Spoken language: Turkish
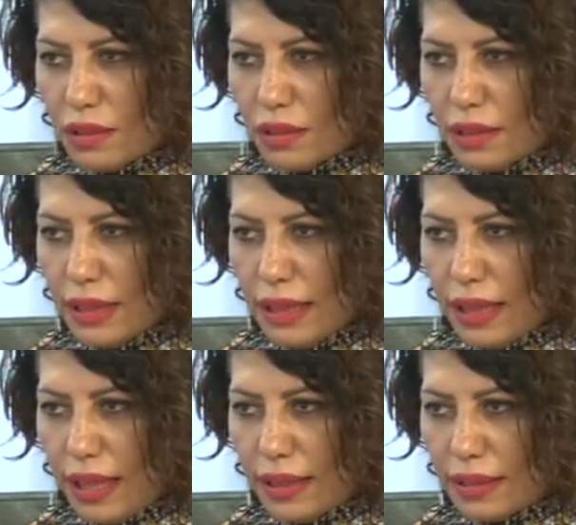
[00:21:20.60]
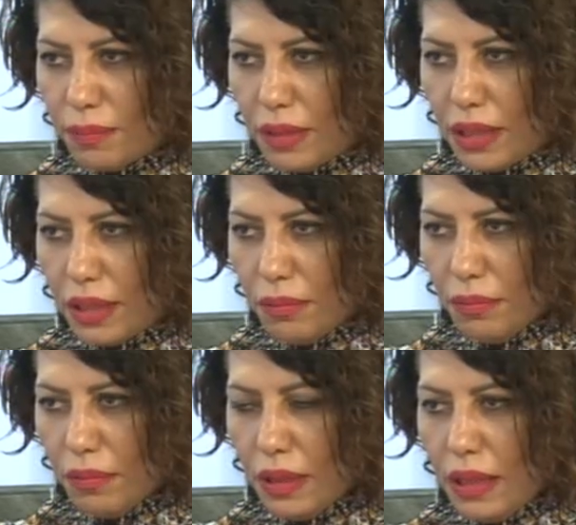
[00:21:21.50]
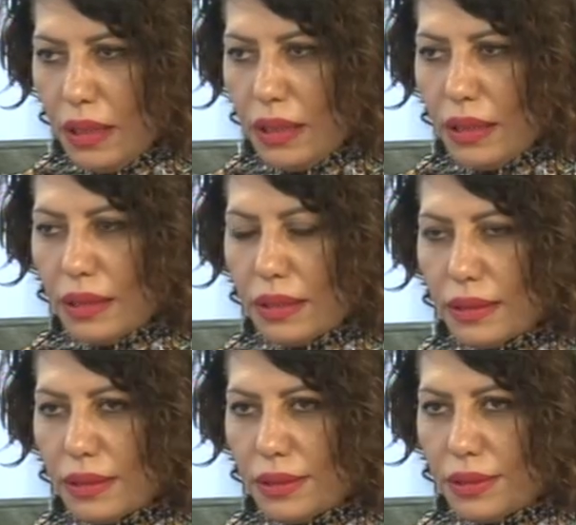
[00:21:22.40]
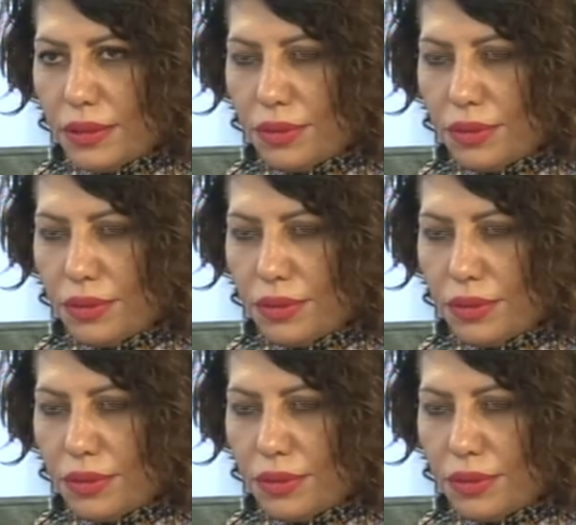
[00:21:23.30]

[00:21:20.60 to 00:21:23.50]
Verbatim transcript: hı hı. dili eğitmeniyim. E,